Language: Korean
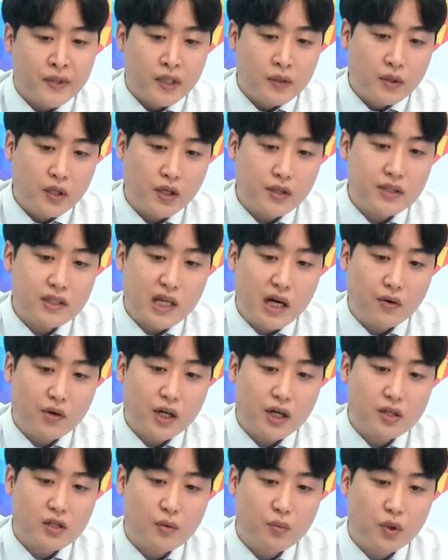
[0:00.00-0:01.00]
현
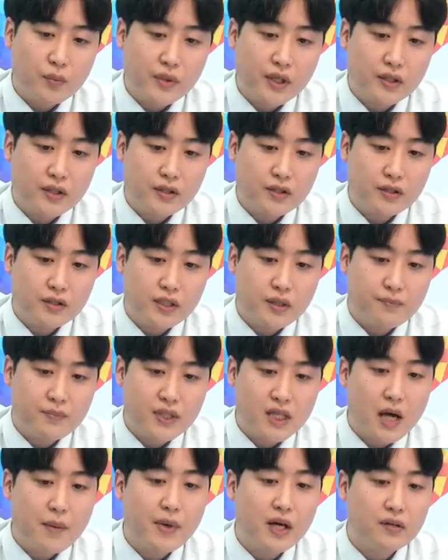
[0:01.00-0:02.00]
상황에서 보면은
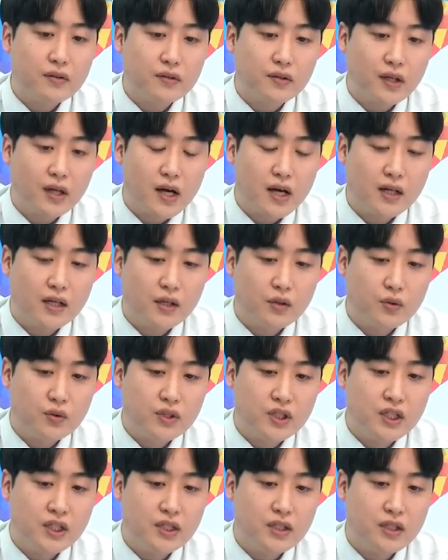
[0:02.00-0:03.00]
14만 원대가 그래도
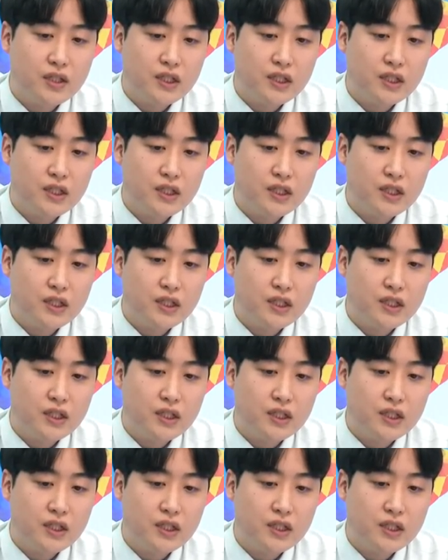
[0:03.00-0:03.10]
지,